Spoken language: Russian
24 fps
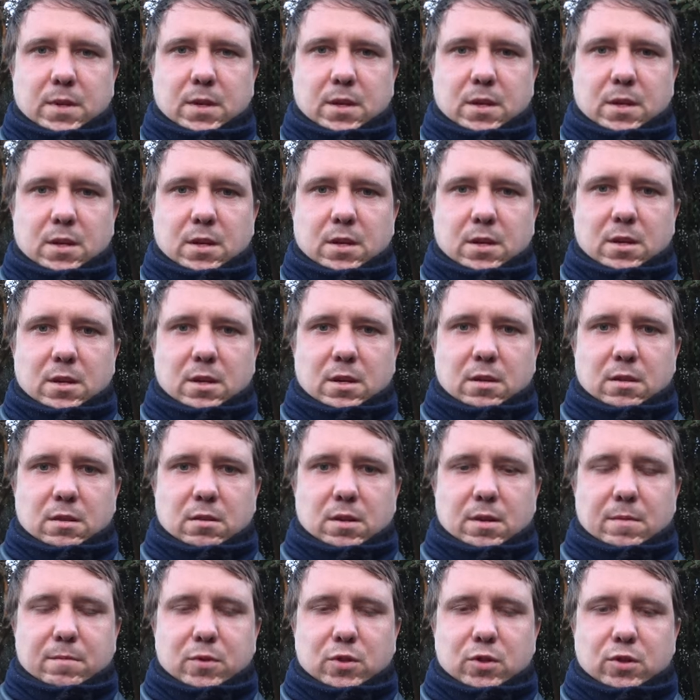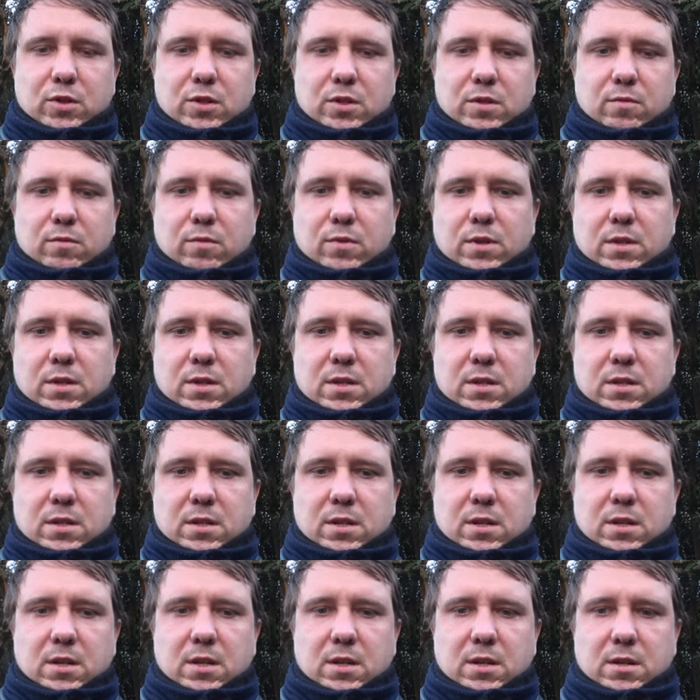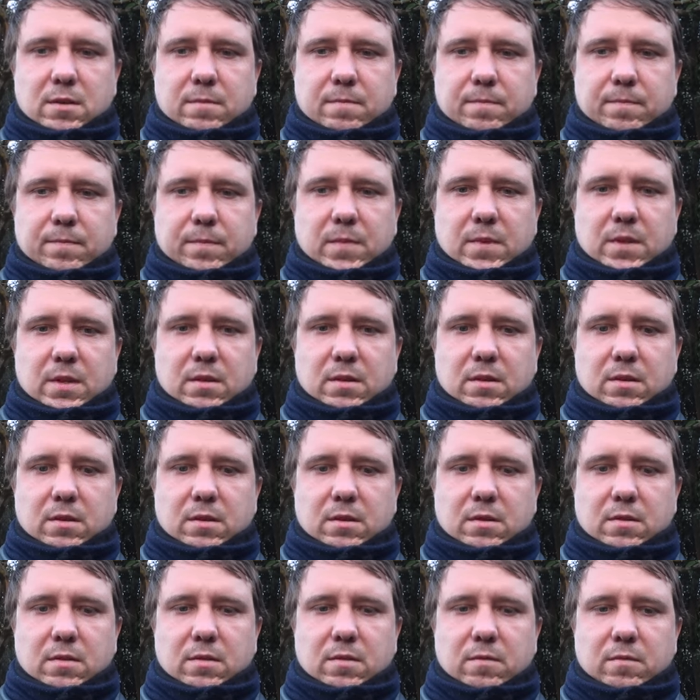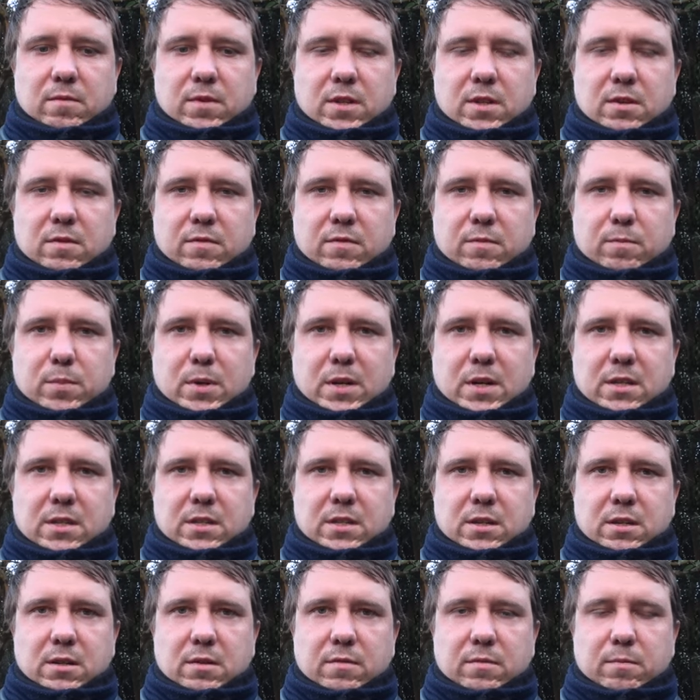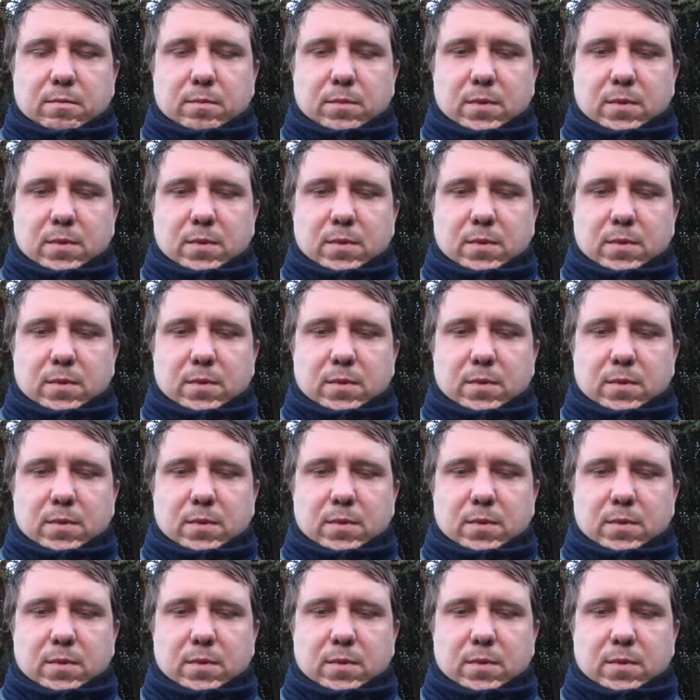И там существует несколько э, видов праздников.